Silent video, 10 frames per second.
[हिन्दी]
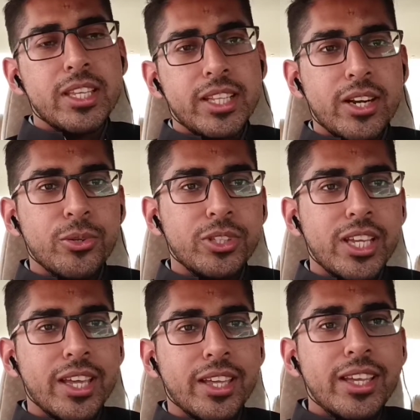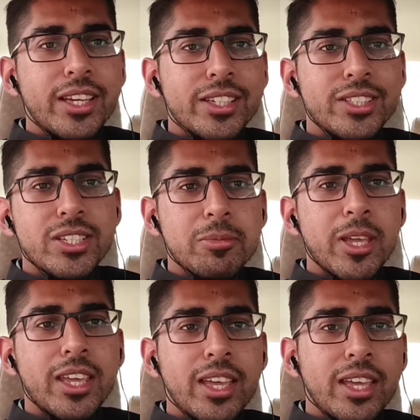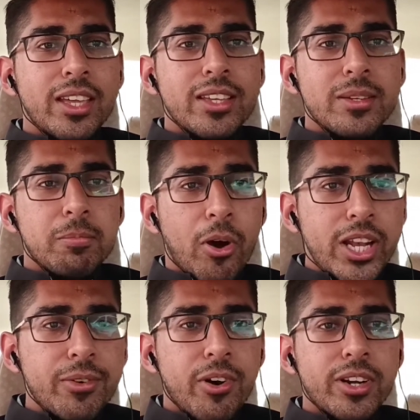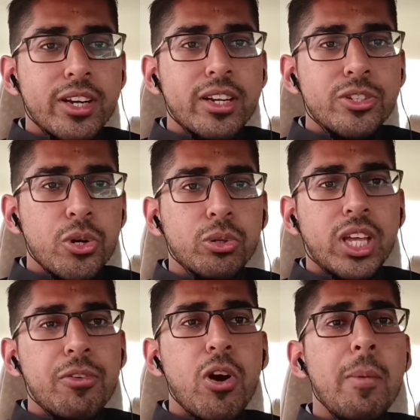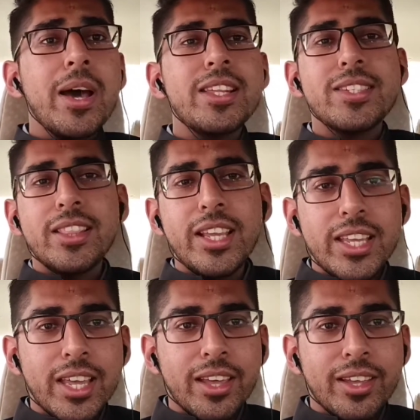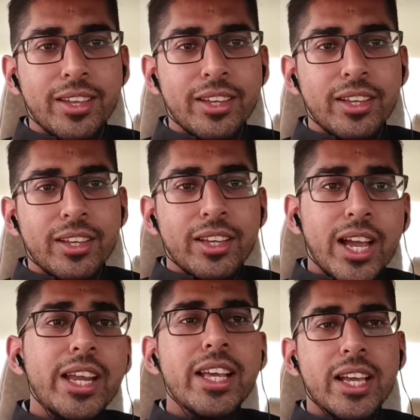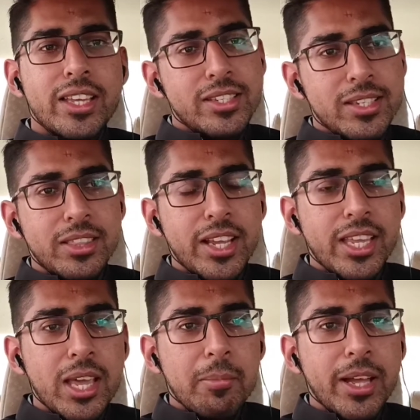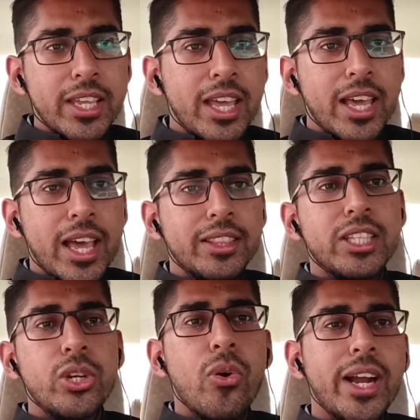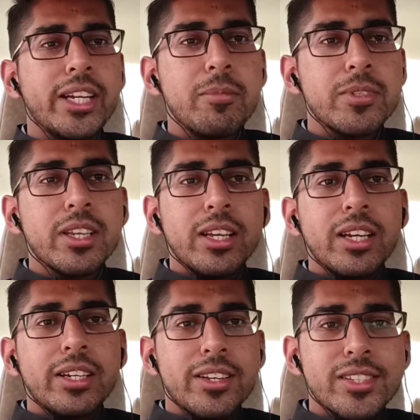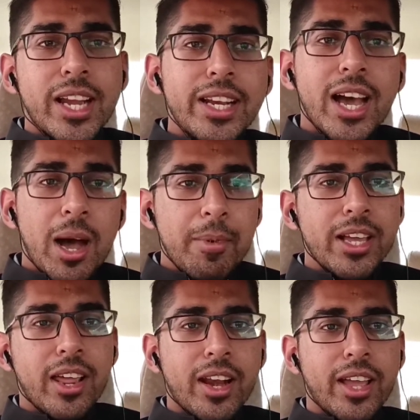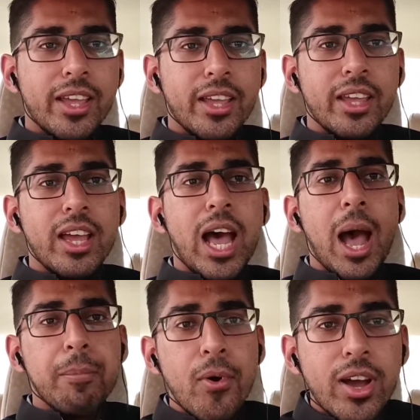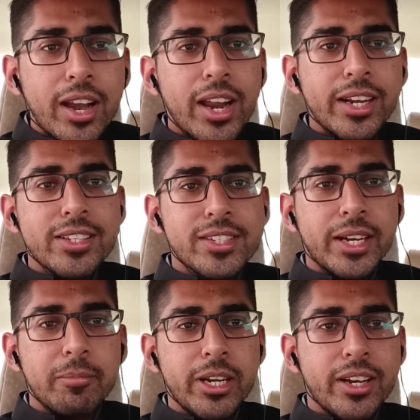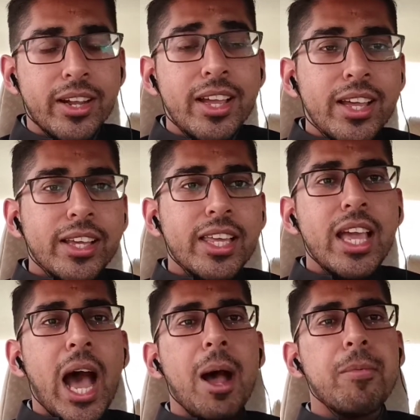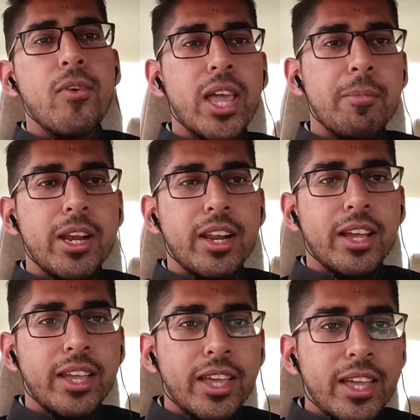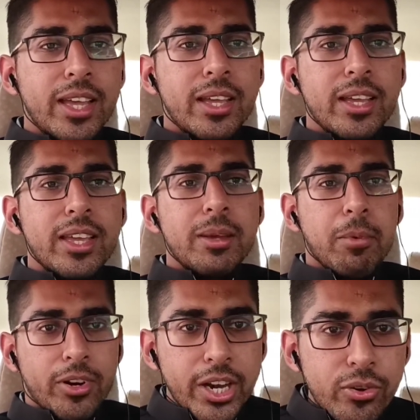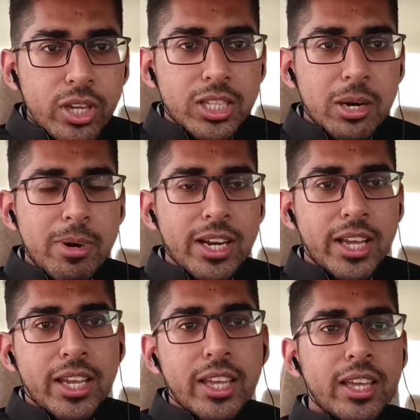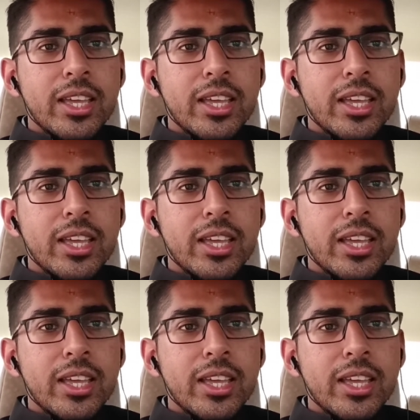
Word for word: की तरह होती है जिसमें बॉइलिंग वाटर जो होता है वो हमारी ज़िंदगी है कहीं ना कहीं ज़िंदगी है हमारी एंड तीनों आइटम्स डिसाइड हमें करना है आपको करना है डिसाइड बेटा कि आपको क्या बनना है पोटैटो की तरह बनना है